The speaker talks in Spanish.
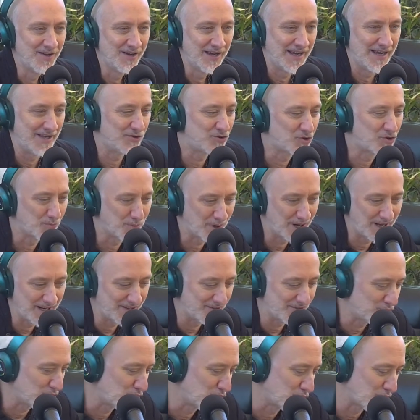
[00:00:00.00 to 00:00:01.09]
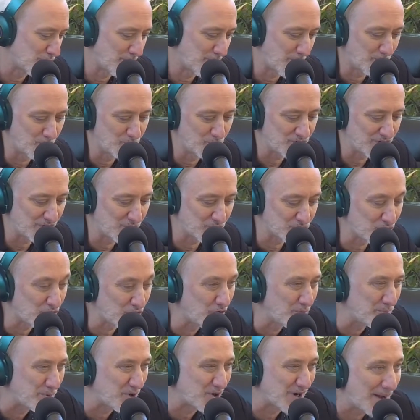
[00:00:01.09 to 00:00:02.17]
en tu plenitud, como músico,
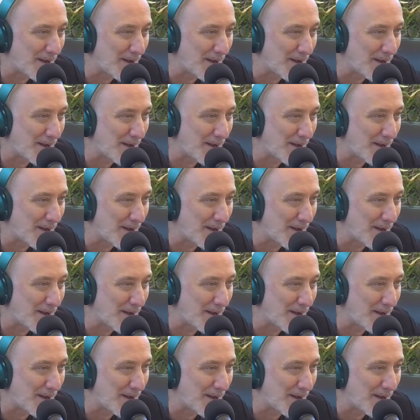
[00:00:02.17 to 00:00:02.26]
todo, pero